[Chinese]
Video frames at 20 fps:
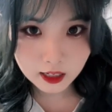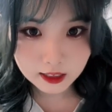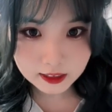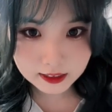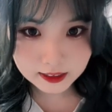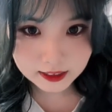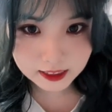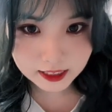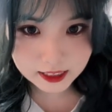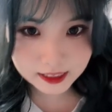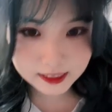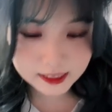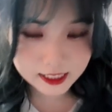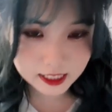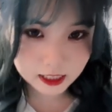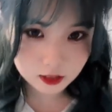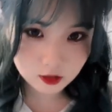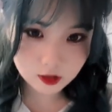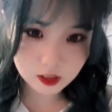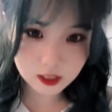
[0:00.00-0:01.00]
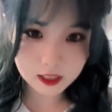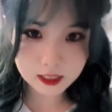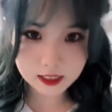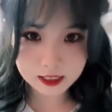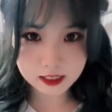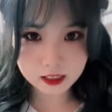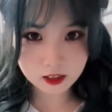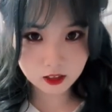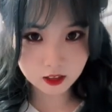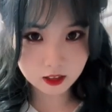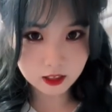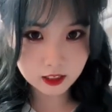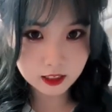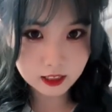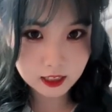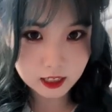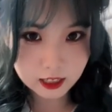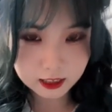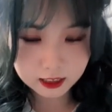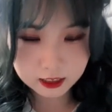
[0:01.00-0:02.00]
谢谢卷 r 肉的第
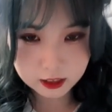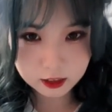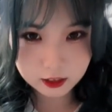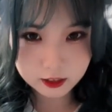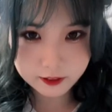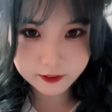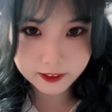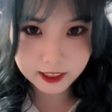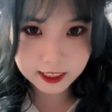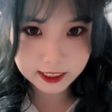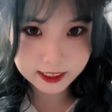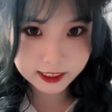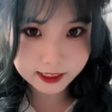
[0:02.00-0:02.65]
二个九分，